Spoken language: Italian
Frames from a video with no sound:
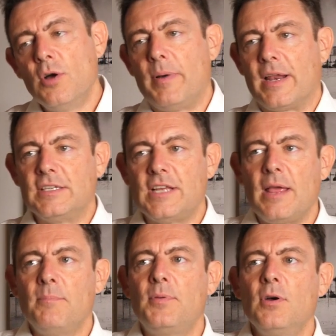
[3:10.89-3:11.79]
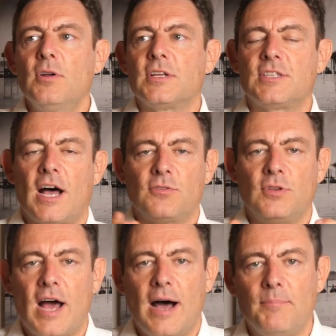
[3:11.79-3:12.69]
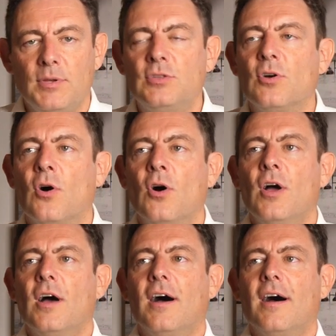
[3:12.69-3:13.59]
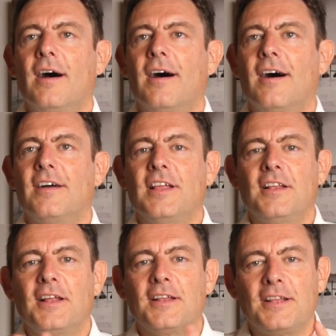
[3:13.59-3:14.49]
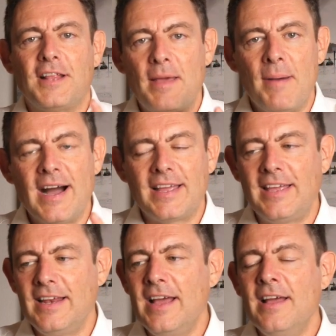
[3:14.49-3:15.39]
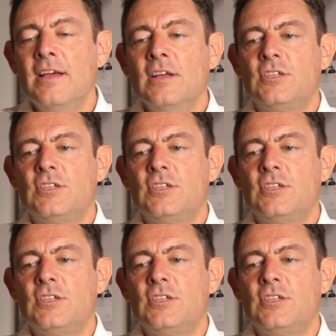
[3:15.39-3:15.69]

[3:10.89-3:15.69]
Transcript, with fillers: per esempio restando in ambito eh, de de delle macchine,